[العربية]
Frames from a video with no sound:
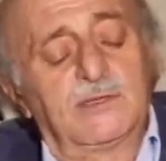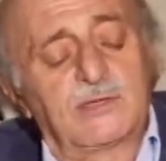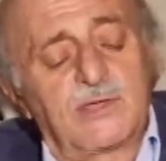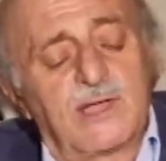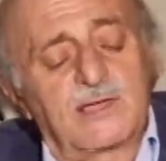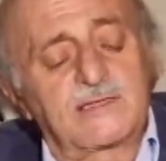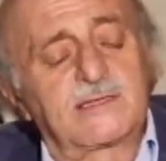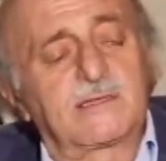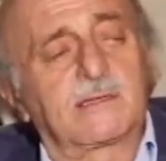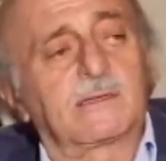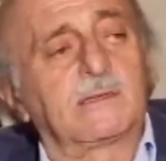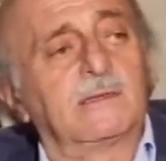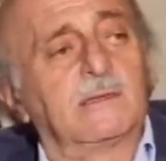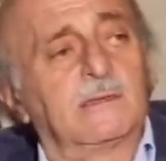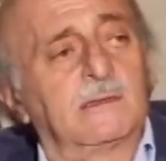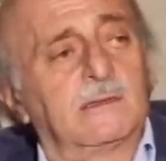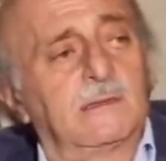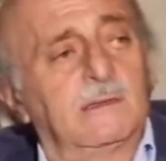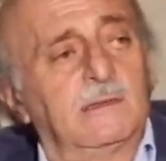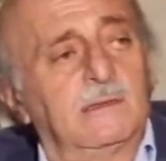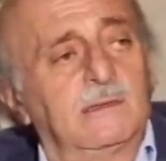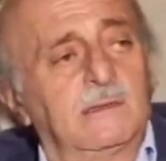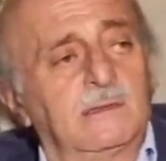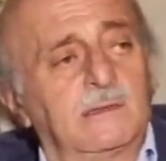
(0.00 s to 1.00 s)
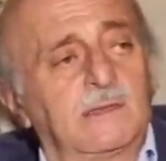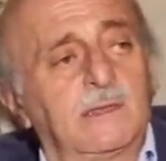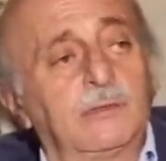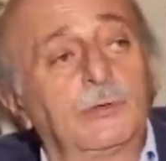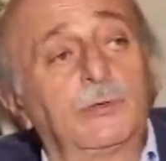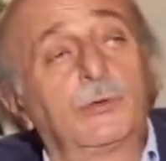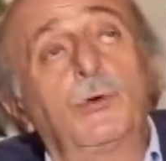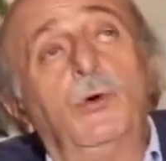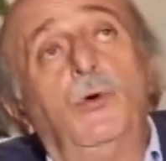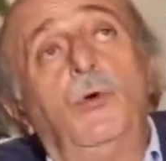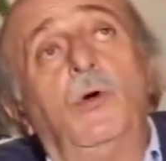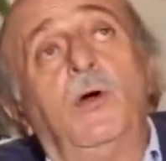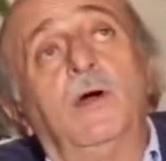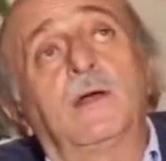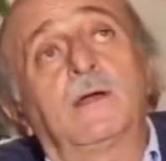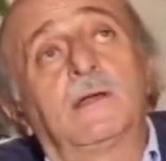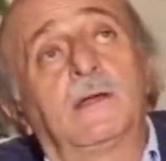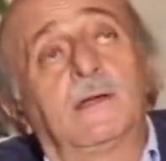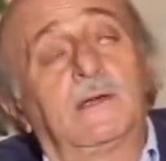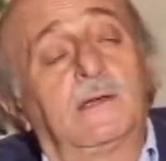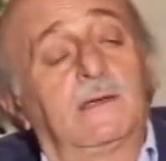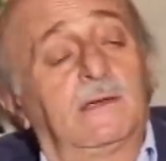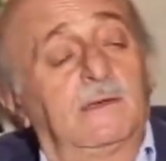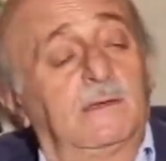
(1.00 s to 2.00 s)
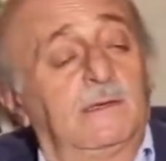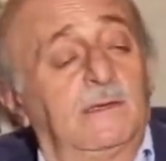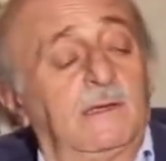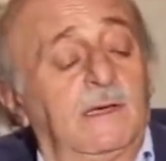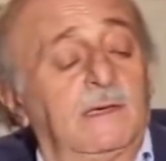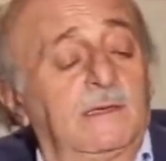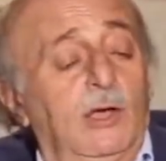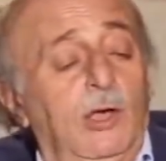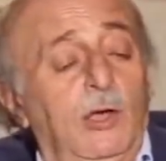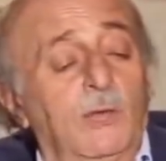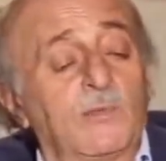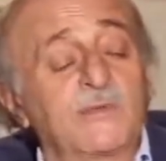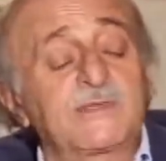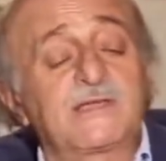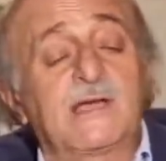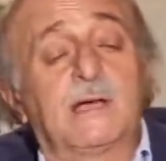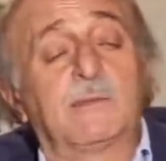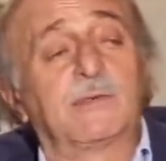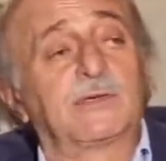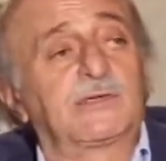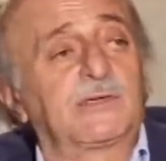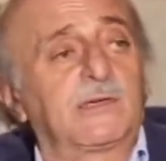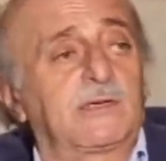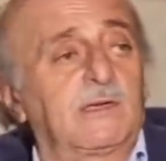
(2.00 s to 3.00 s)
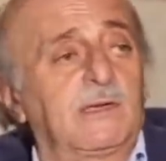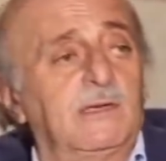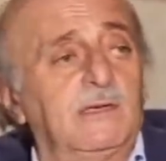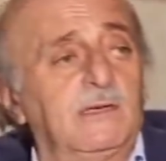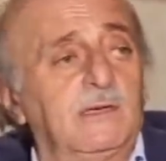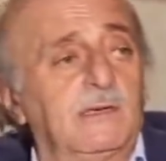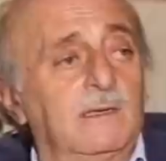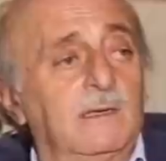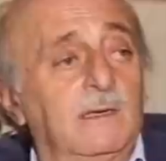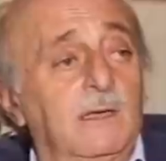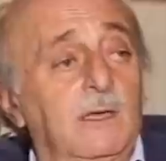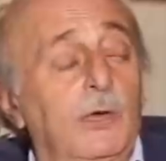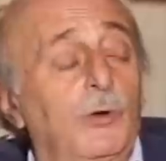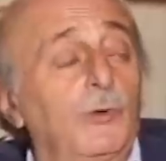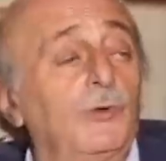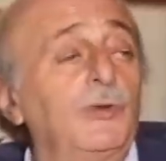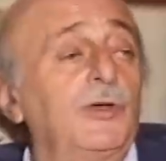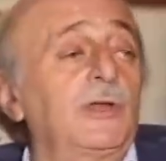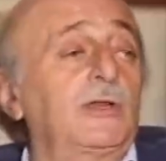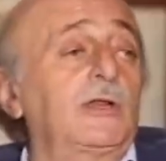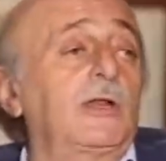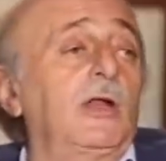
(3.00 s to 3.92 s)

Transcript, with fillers: من اصدقائي كانوا يروحوا على على حمص عبر تركيا مزبوط.